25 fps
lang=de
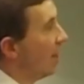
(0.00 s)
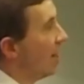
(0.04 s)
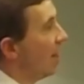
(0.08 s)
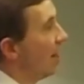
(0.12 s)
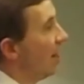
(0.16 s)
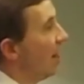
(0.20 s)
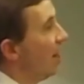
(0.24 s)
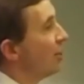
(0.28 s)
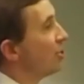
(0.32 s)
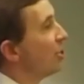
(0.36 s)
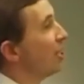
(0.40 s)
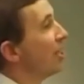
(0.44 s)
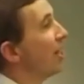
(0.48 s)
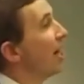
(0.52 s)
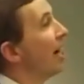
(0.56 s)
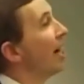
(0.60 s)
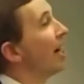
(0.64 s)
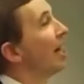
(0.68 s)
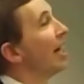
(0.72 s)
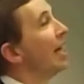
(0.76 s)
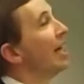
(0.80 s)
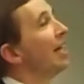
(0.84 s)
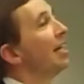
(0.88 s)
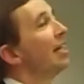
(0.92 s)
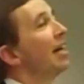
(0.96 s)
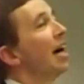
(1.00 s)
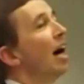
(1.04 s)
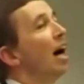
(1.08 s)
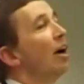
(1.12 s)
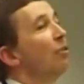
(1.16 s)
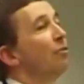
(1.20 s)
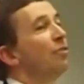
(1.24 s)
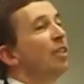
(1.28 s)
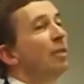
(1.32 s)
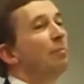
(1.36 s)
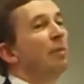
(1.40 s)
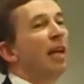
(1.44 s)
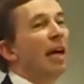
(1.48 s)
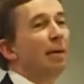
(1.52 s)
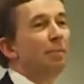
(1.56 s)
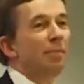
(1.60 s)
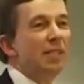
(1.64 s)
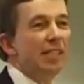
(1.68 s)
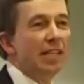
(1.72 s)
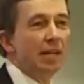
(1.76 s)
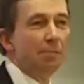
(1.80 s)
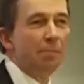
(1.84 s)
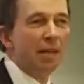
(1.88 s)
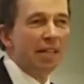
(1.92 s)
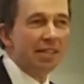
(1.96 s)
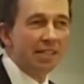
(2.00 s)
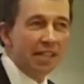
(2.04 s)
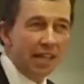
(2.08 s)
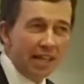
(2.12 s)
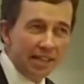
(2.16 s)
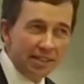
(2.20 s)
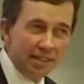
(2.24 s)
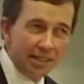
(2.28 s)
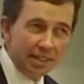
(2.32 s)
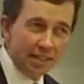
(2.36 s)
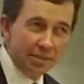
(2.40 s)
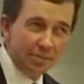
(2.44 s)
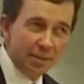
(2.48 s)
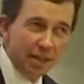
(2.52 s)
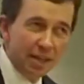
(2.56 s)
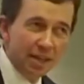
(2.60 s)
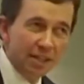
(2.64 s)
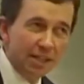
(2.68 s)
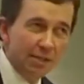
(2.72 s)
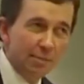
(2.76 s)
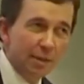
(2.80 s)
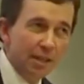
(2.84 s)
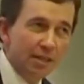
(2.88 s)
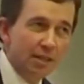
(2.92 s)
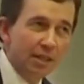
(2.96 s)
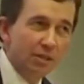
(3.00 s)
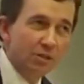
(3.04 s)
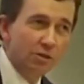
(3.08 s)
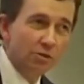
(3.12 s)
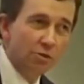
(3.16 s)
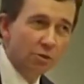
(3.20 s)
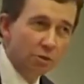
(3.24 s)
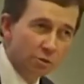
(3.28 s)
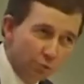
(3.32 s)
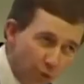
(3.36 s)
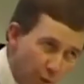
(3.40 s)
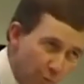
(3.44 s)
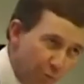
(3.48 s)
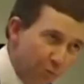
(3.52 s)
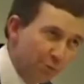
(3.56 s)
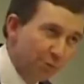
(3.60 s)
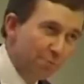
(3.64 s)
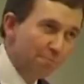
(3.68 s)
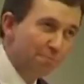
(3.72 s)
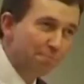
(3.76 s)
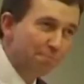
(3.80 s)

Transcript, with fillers: aus ihrer Rede auf dem Leipziger Parteitag im Jahre 2005.